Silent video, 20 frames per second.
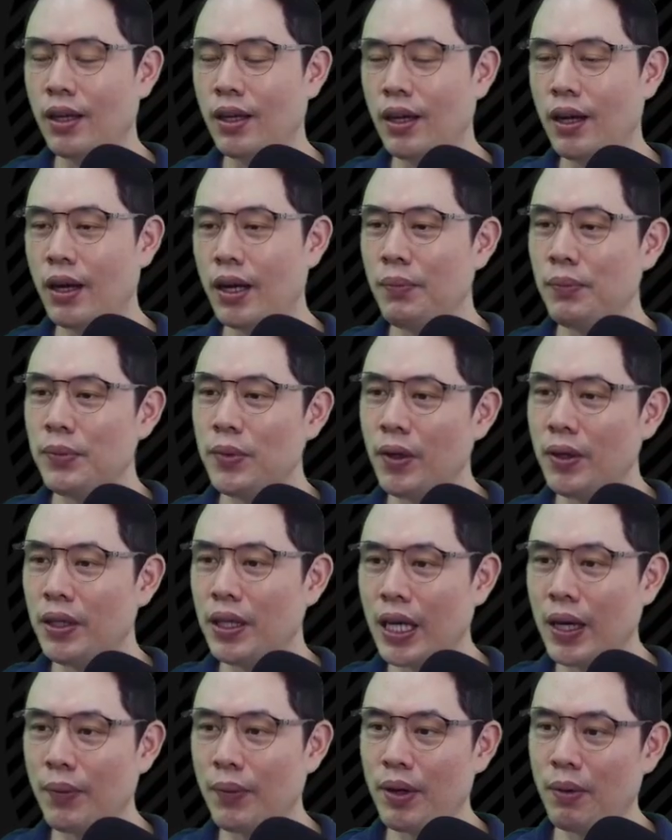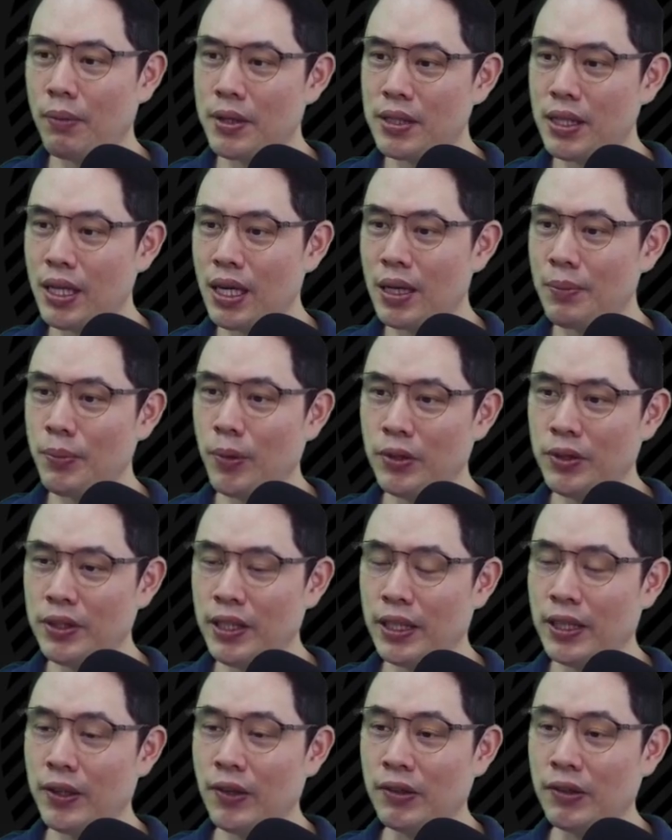เริ่มต้นนะครับเรามาสร้างโปรเจกต์
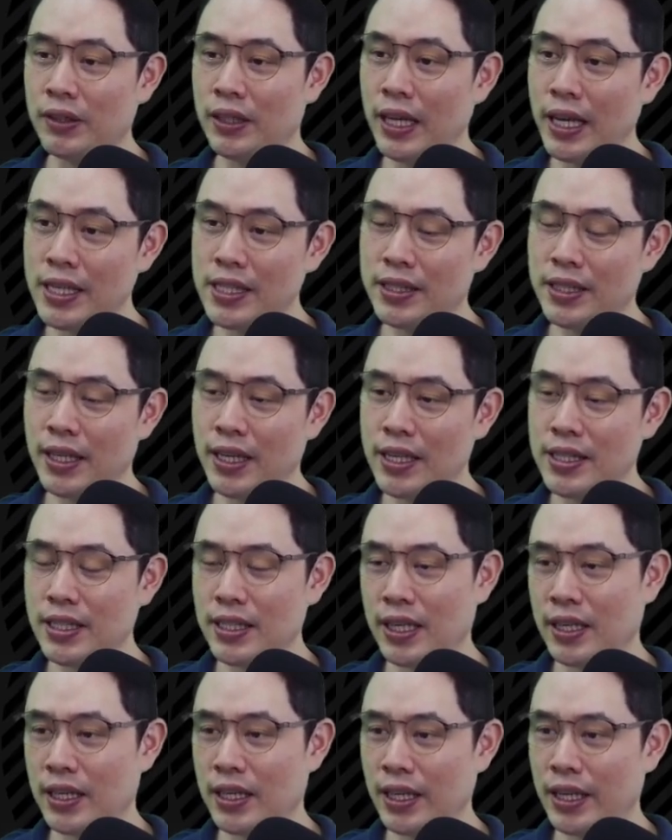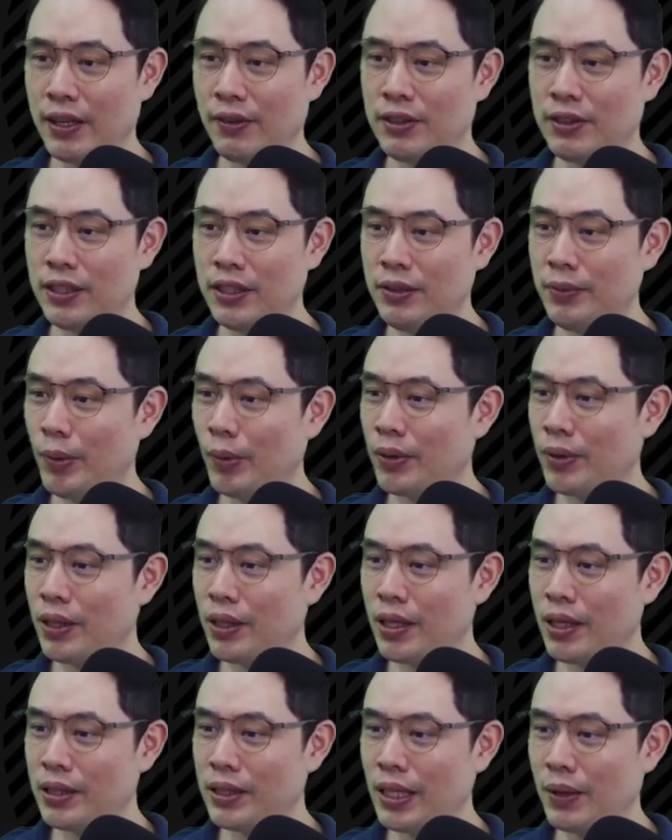ของ Next.js กันนะครับซึ่งผมก็จะ
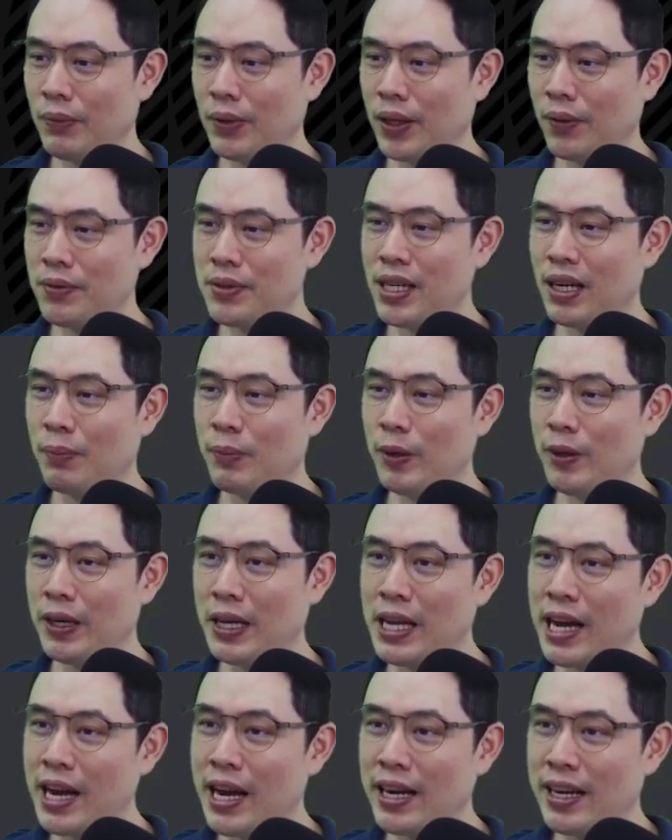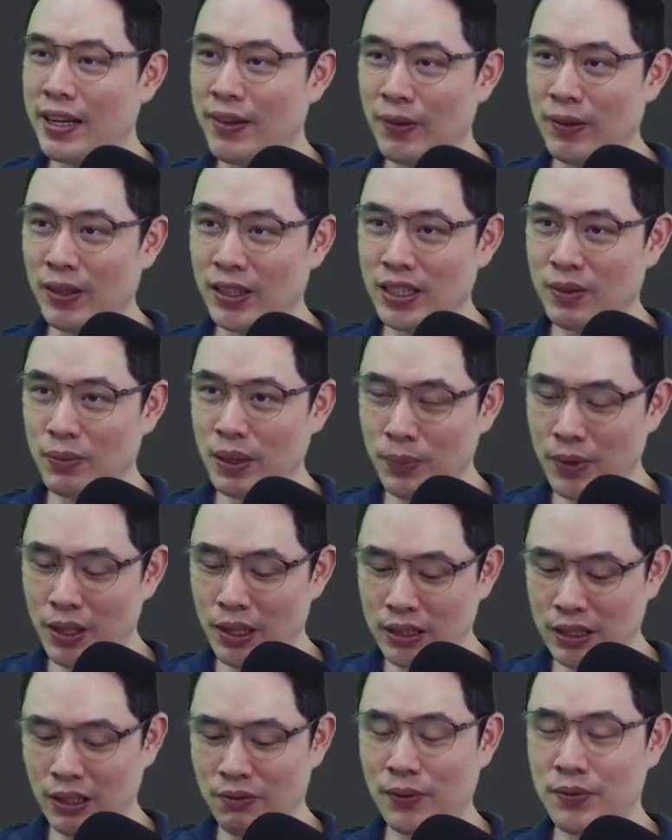จำคำสั่งไม่ค่อยได้นะผมก็จะมาเปิด
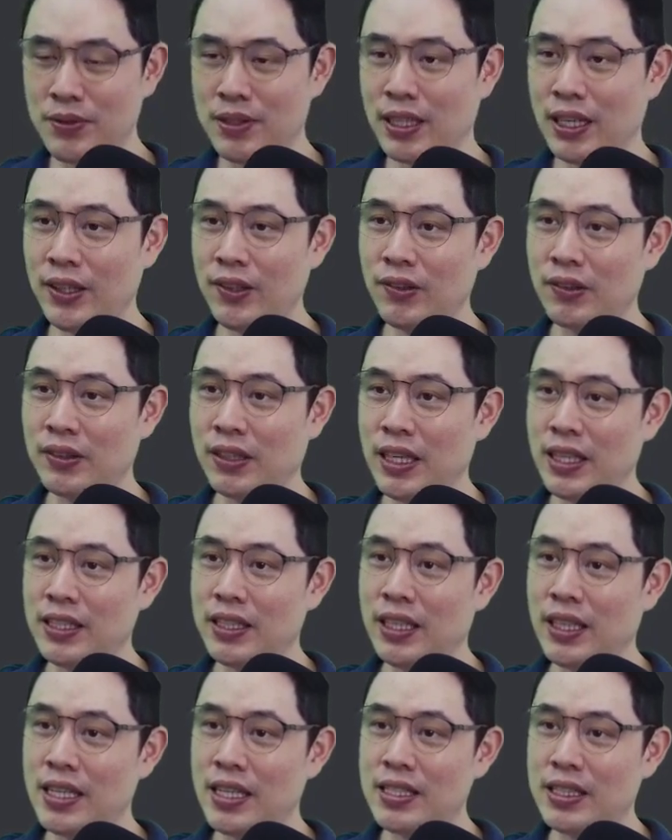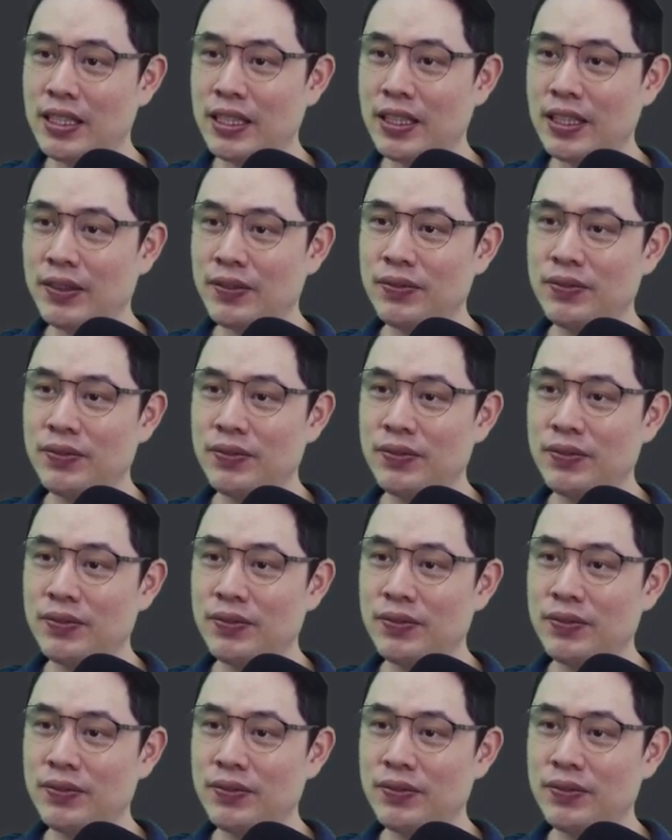ที่เว็บไซต์ของ Next.js นะครับ